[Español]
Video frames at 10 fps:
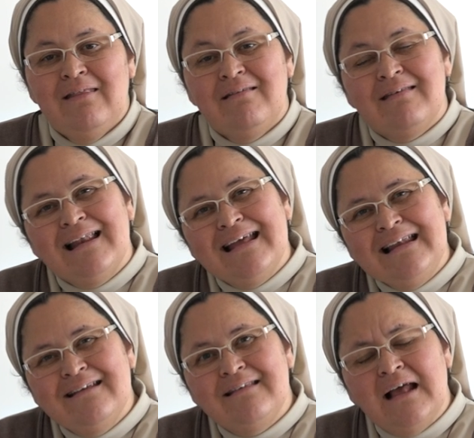dice la
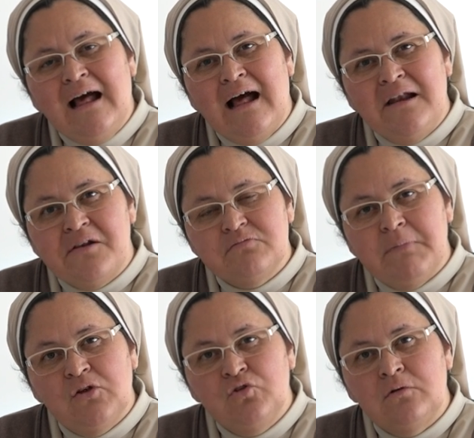Iglesia al
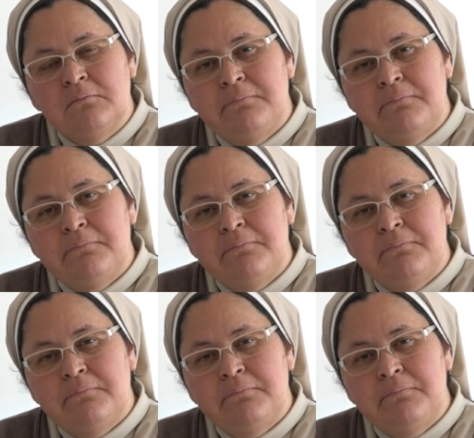respecto?